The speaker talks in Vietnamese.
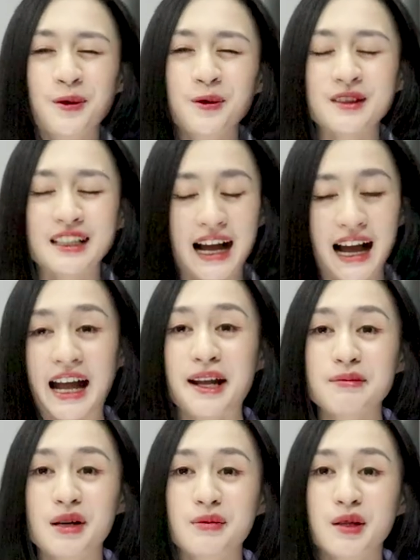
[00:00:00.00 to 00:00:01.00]
hút
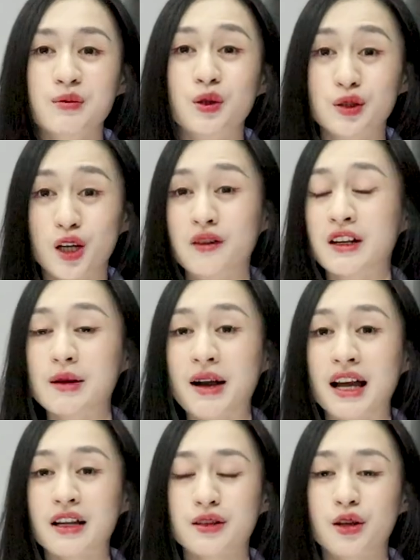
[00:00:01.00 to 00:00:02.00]
gái mà mình muốn nói với các bạn